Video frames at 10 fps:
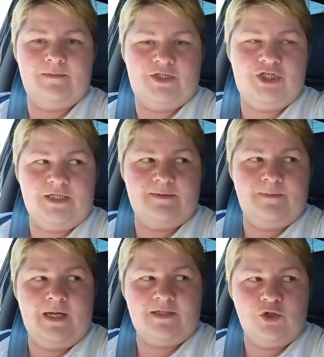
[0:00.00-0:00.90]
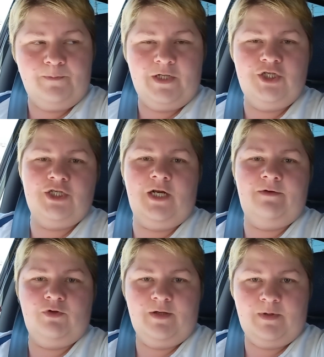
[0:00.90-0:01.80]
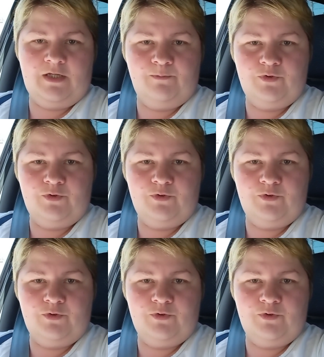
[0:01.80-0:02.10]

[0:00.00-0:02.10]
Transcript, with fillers: Сейчас мы Аксон проезжали, и вот на обратном